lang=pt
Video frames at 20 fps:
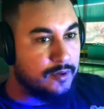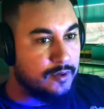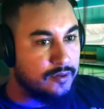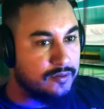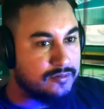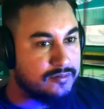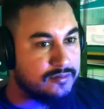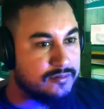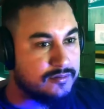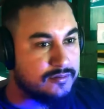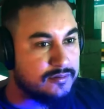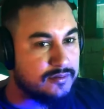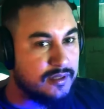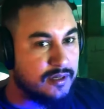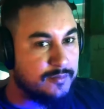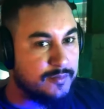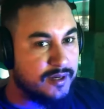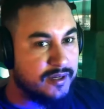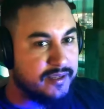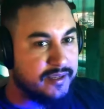Bom,
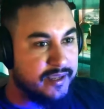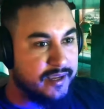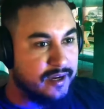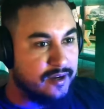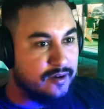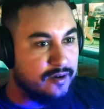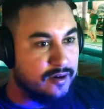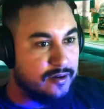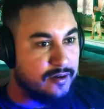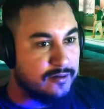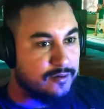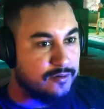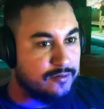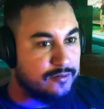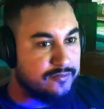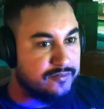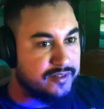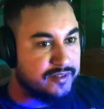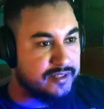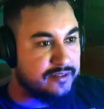estamos aqui agora com
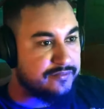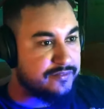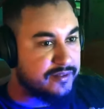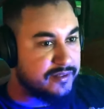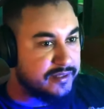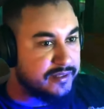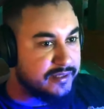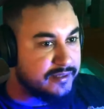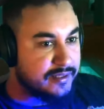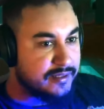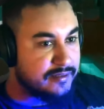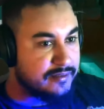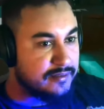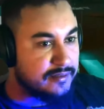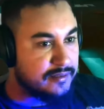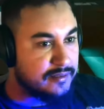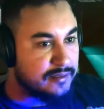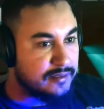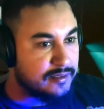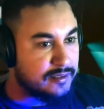vida infinita.
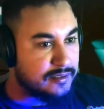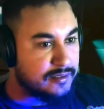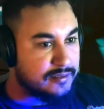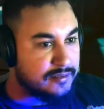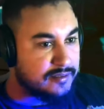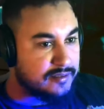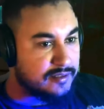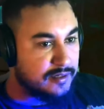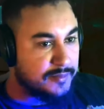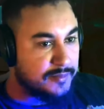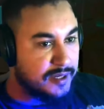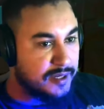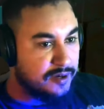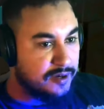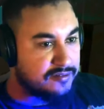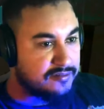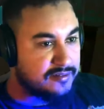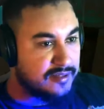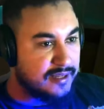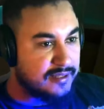Dar uma
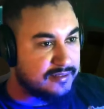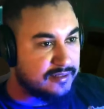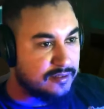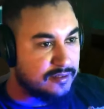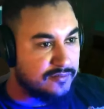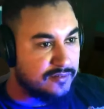causada